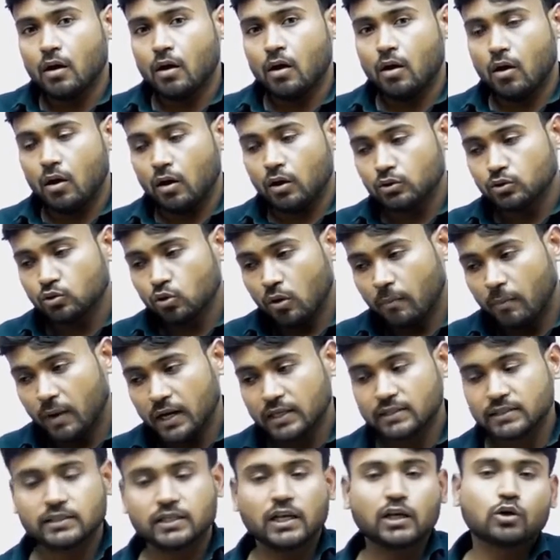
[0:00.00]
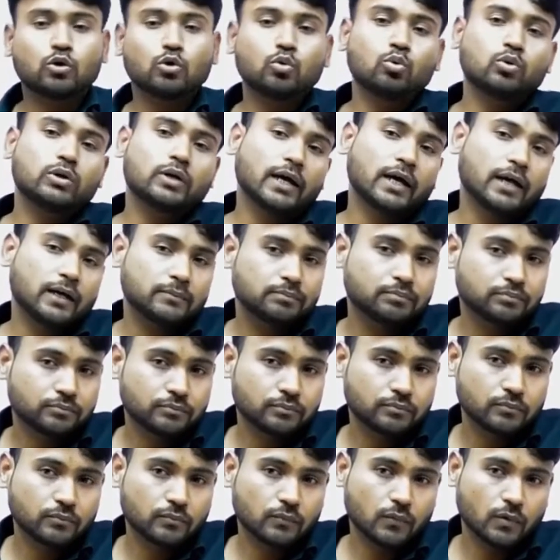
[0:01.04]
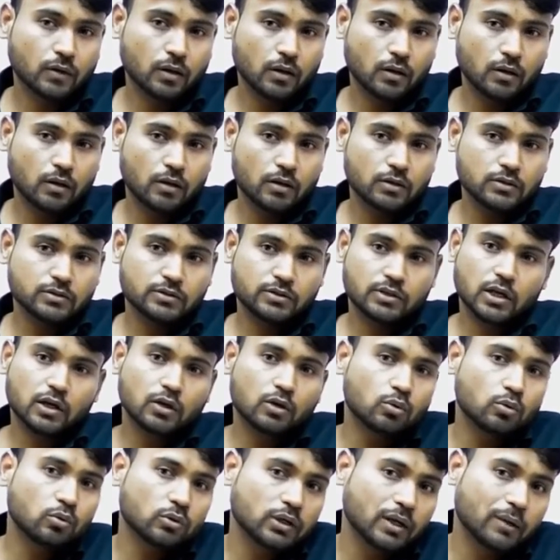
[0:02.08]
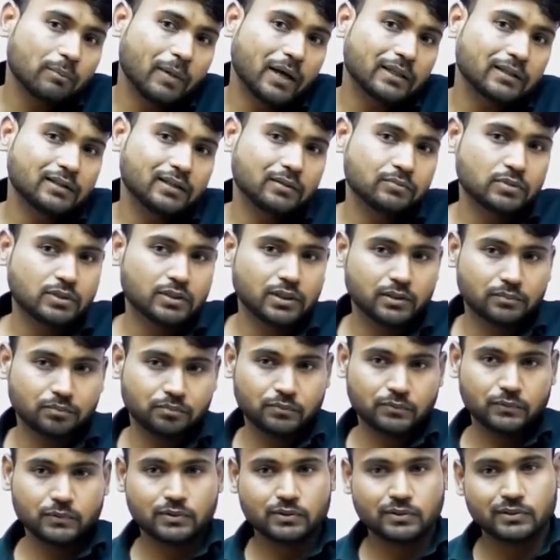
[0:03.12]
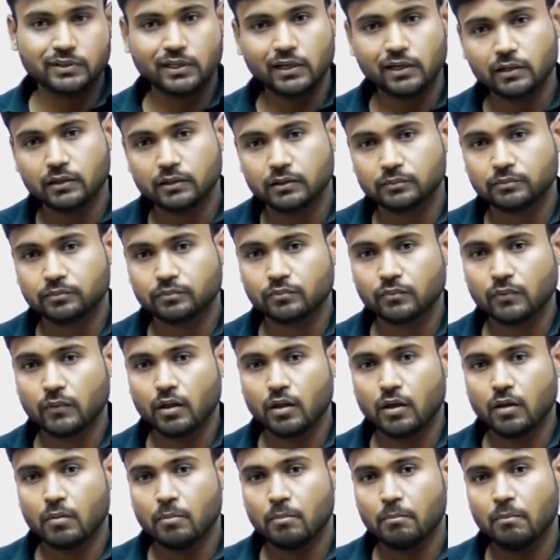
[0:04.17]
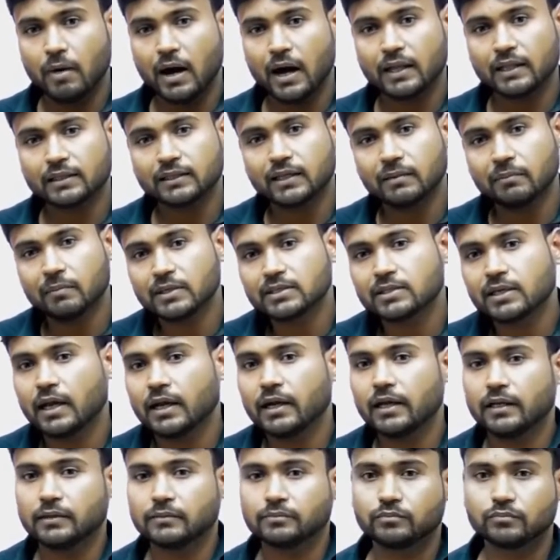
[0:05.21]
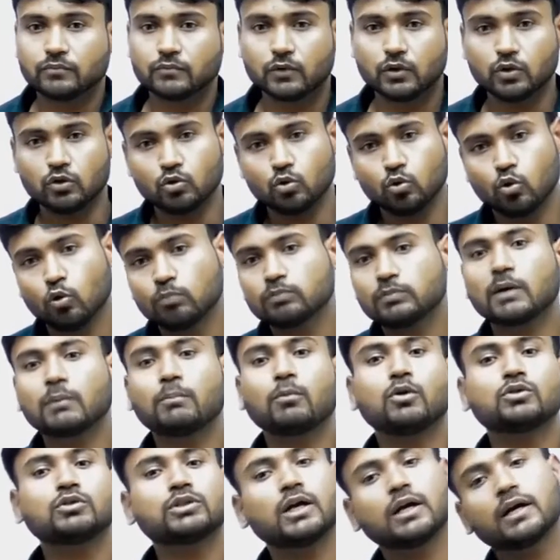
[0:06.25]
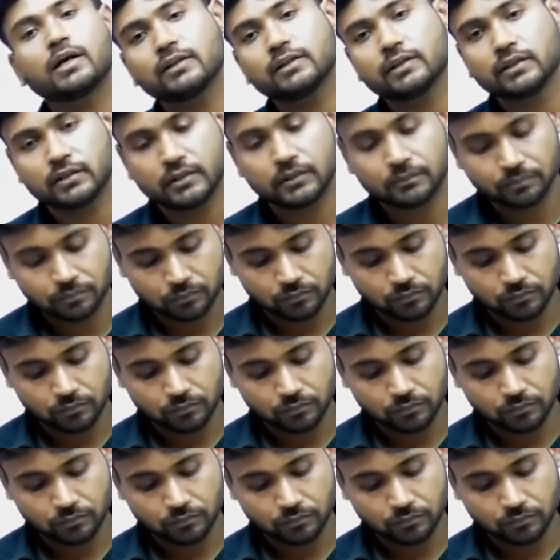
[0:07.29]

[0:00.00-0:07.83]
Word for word: और जो हमारा सिल्क रूट है सिल्क रूट के माध्यम से सिल्क भारत के मसाले यूरोप तक पहुंचा करते थे